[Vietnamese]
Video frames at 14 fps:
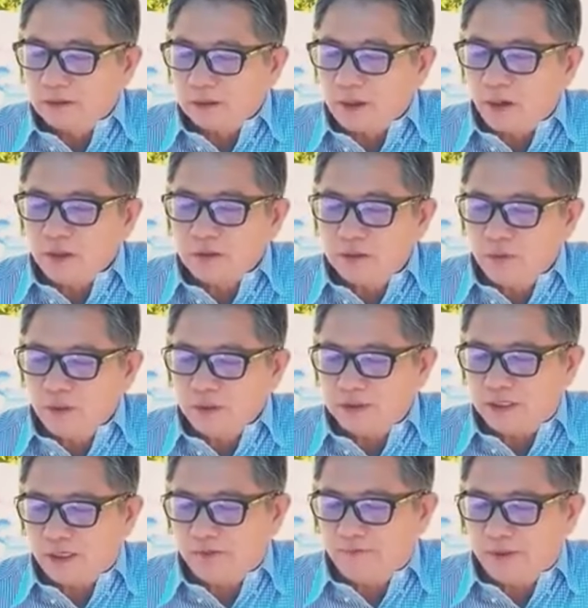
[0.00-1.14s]
đón chúa
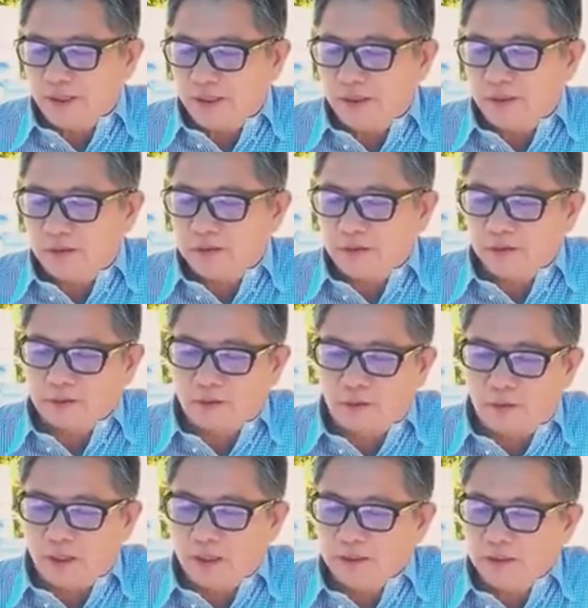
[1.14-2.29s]
trở về cho
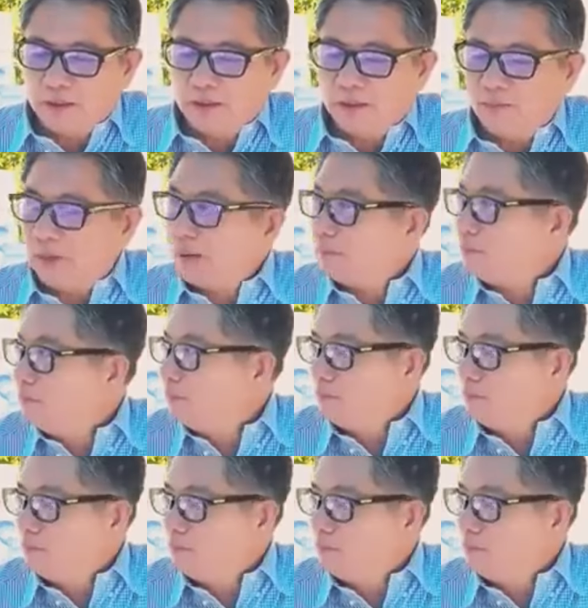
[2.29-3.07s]
thỏa nhớ mong